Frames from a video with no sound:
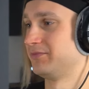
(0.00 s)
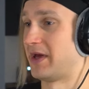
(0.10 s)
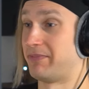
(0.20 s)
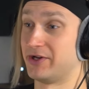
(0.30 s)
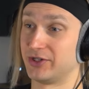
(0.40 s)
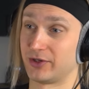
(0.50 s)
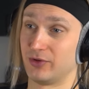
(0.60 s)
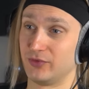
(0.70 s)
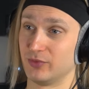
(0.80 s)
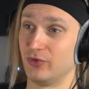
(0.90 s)
Опять же,
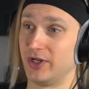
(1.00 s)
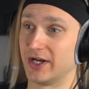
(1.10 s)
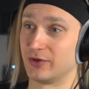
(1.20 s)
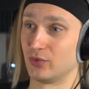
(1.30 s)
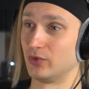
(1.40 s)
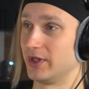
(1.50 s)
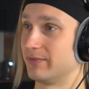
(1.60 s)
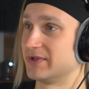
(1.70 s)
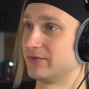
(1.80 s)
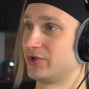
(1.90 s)
такое все более округлое
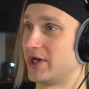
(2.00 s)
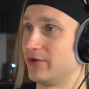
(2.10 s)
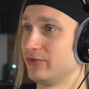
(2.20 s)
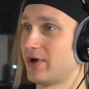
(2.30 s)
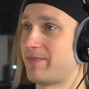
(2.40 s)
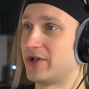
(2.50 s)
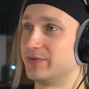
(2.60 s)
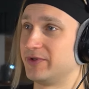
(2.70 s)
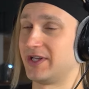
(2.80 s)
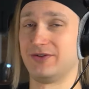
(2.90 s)
по звучанию. Ну, опять
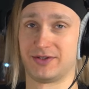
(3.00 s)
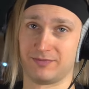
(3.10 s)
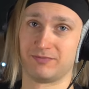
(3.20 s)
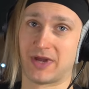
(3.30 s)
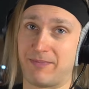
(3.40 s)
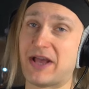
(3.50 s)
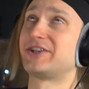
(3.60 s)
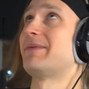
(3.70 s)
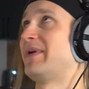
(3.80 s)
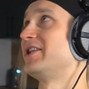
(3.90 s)
же, пытаюсь... Опять
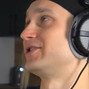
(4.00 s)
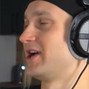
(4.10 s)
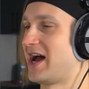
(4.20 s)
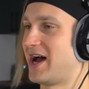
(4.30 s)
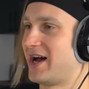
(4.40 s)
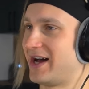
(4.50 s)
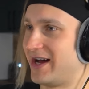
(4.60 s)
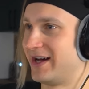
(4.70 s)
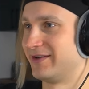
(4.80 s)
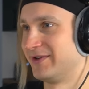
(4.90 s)
же, опять же! А,
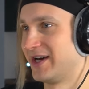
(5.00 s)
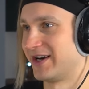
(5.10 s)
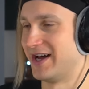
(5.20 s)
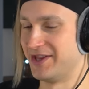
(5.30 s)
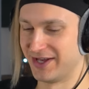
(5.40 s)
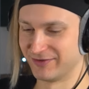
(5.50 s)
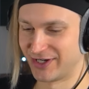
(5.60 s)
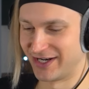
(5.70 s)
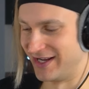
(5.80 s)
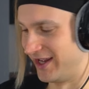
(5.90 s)
-а, -а выгорание,
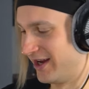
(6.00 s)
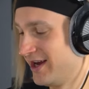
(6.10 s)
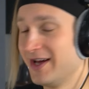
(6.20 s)
выгорание.